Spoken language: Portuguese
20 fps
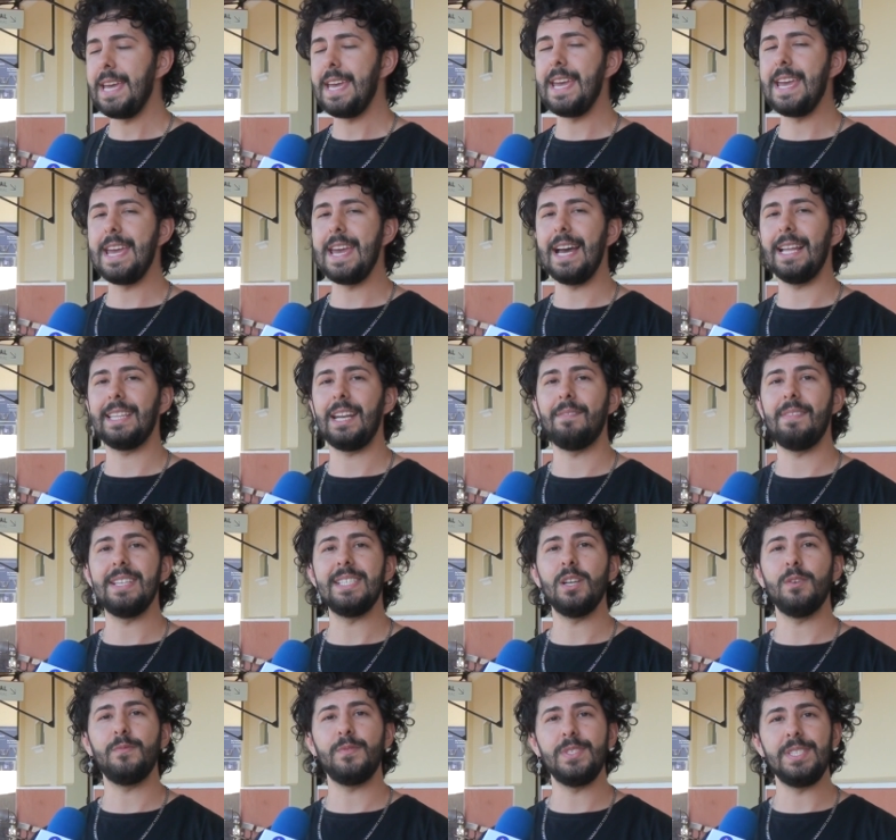e
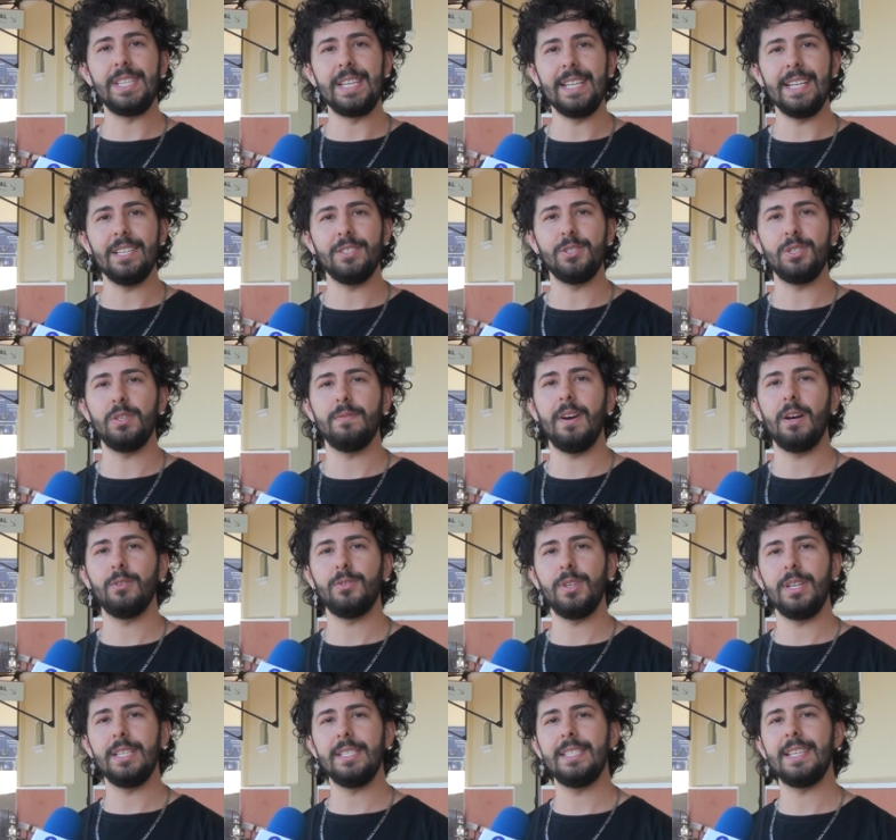através da oficina a gente vai
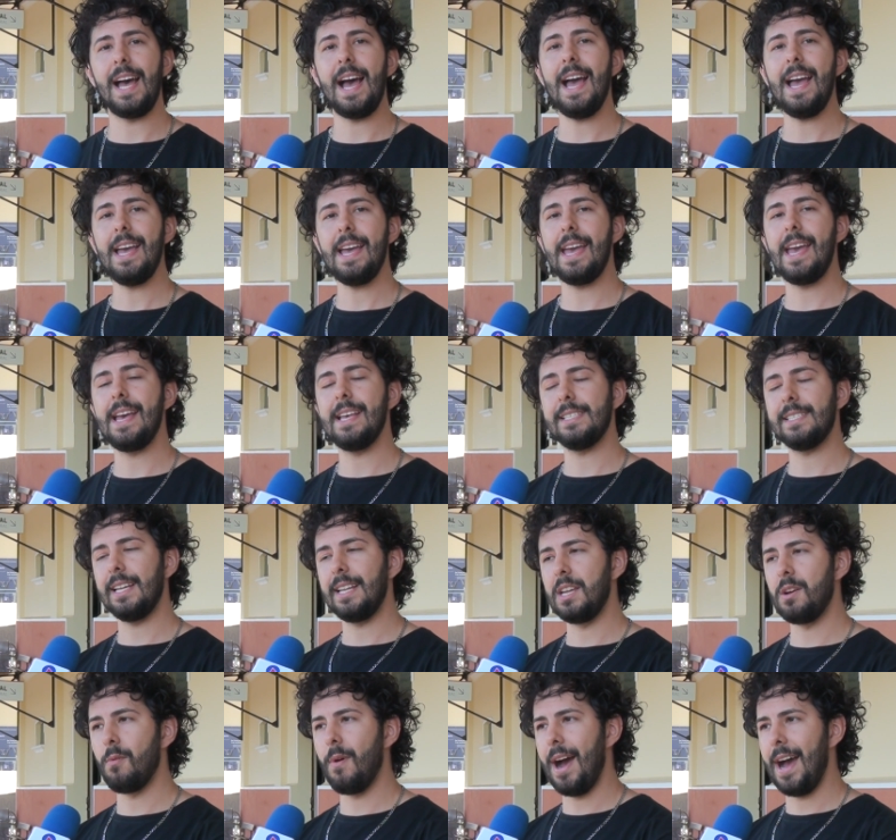utilizar essa
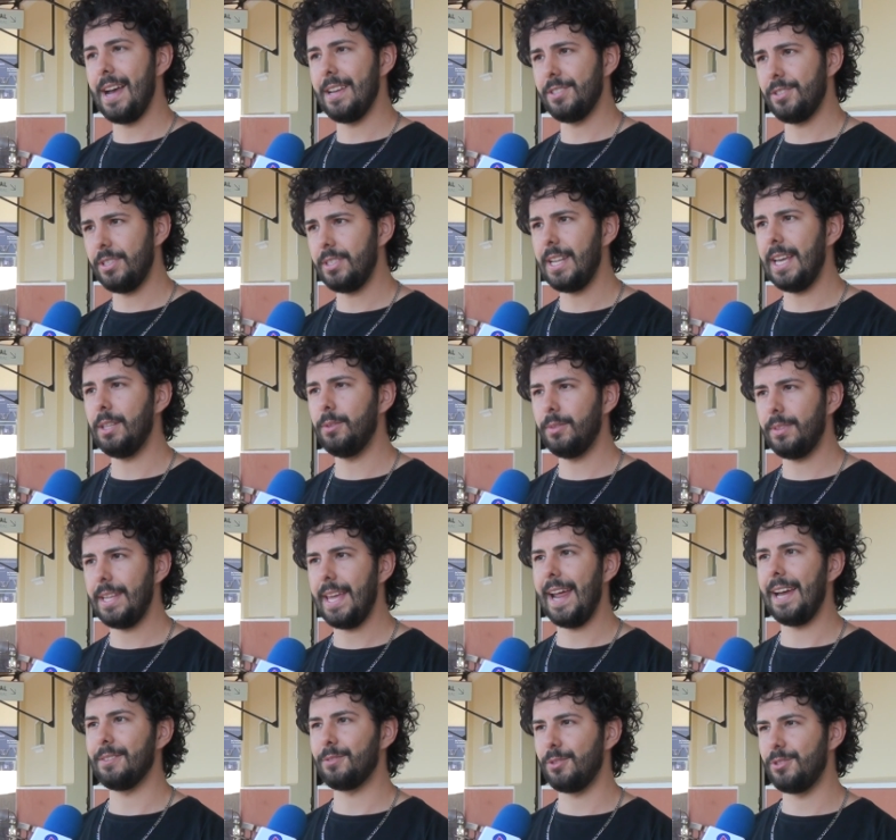linguagem né, do
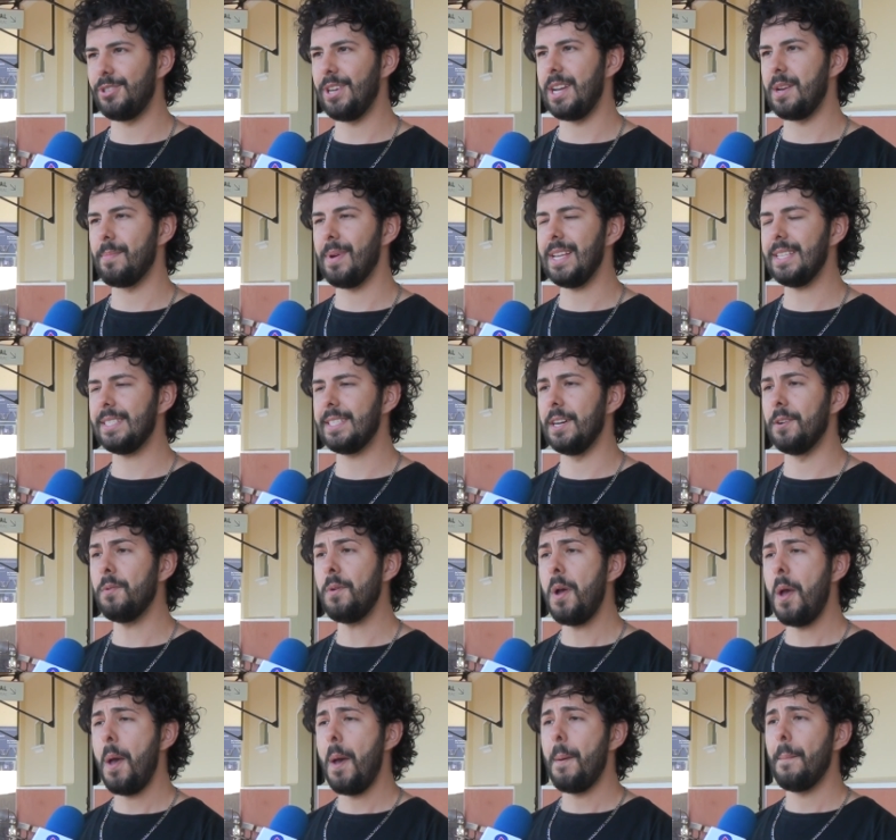teatro de animação
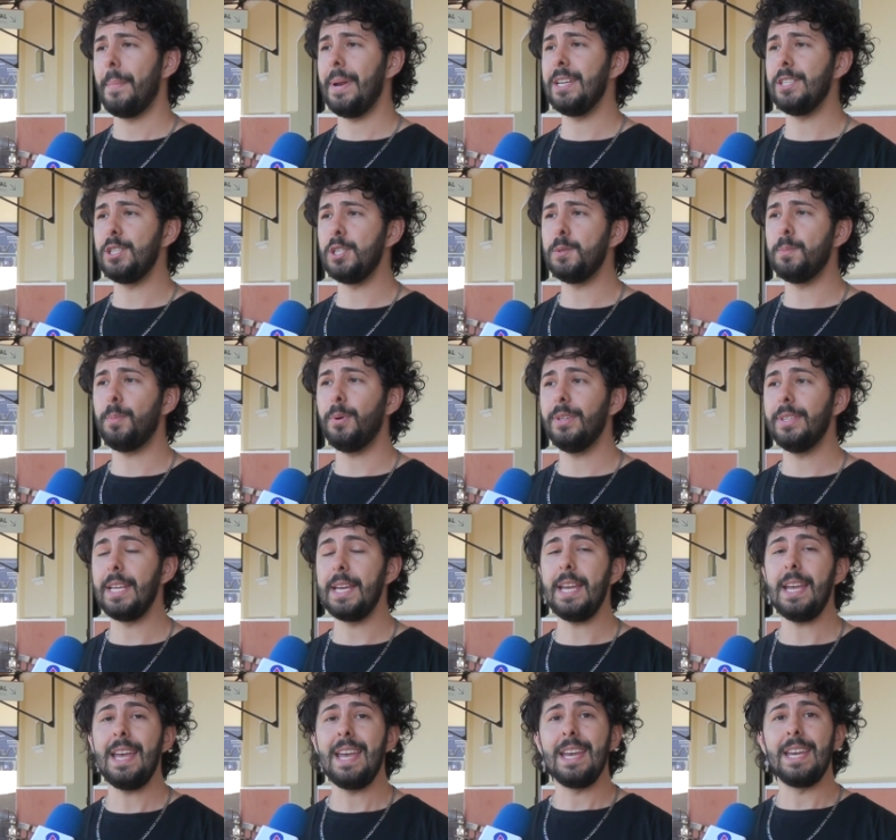para a gente
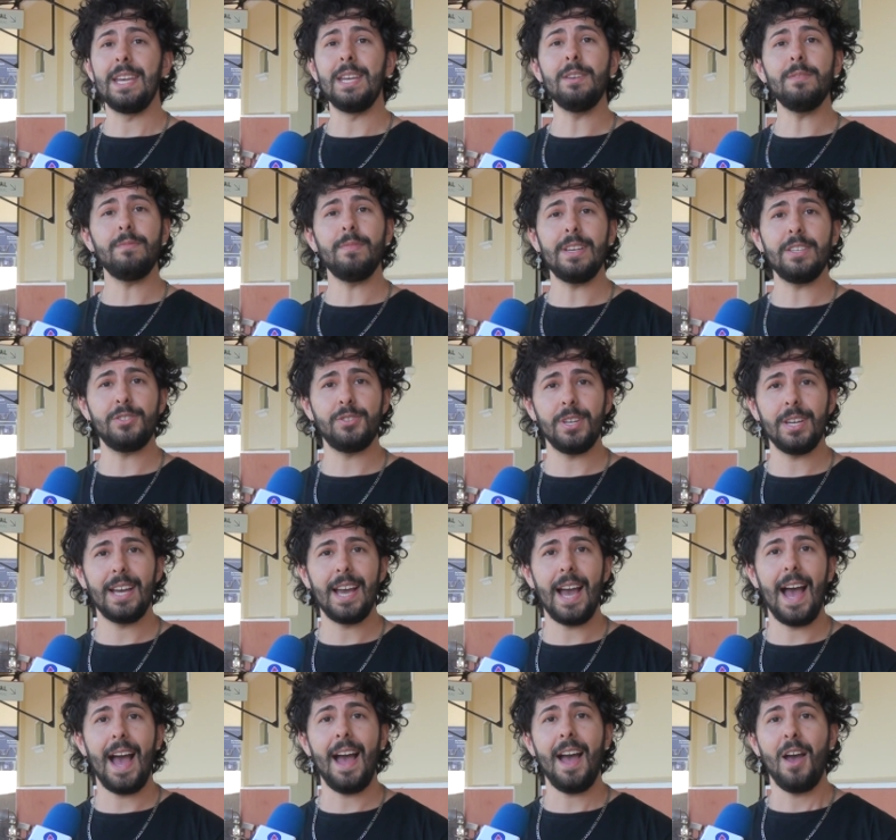poder
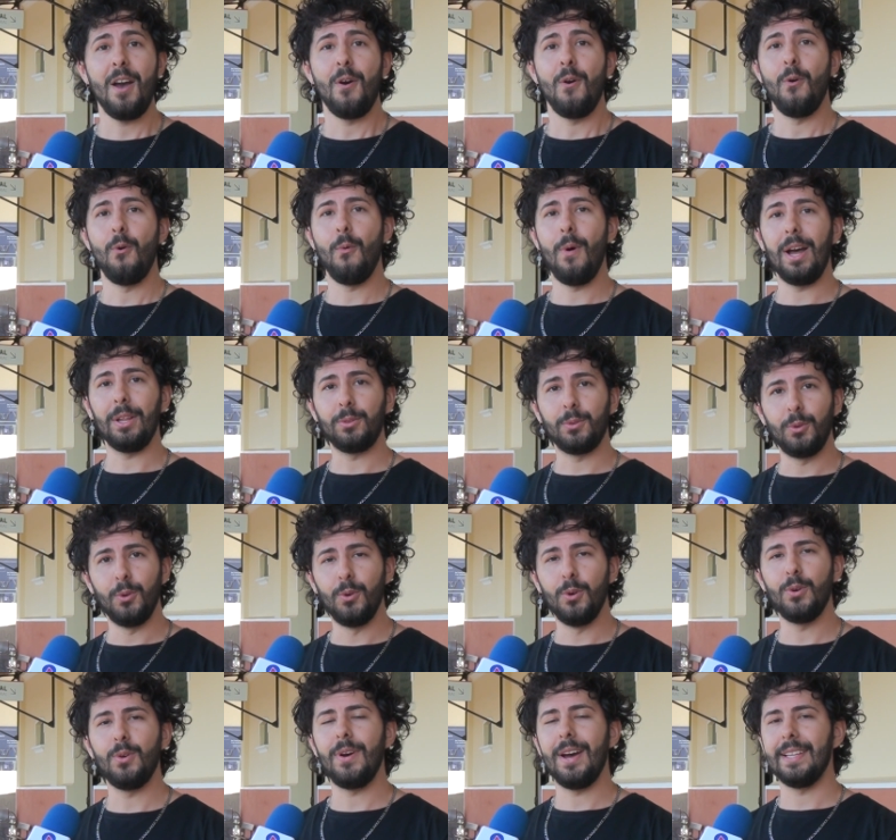investigar o
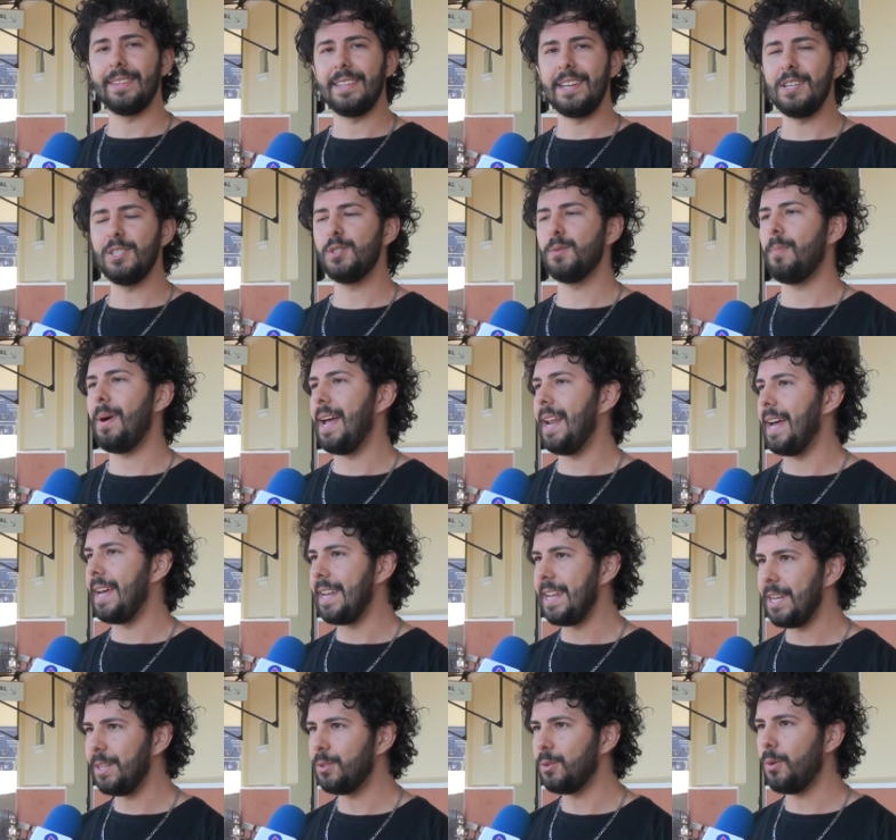ator, a atriz, o
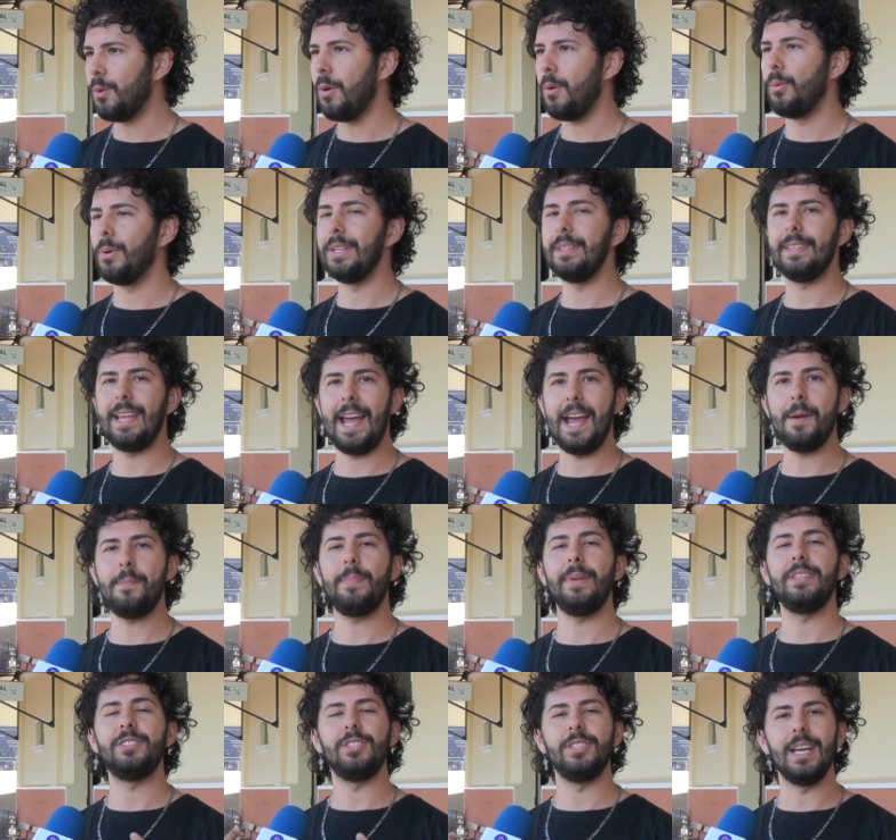bailarino, o
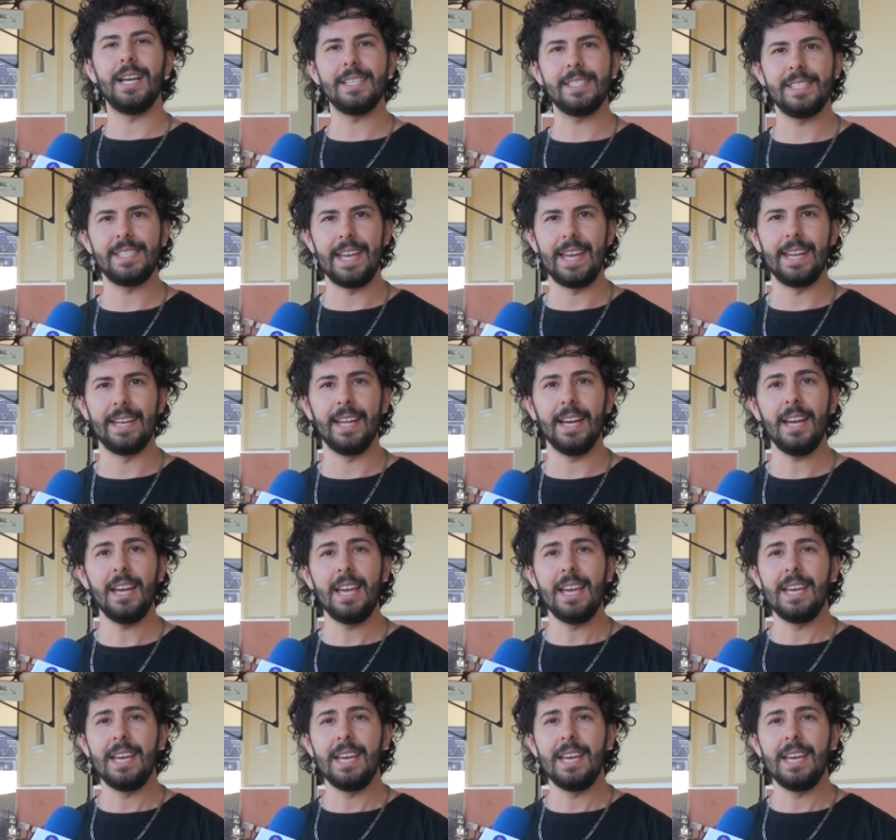intérprete da cena,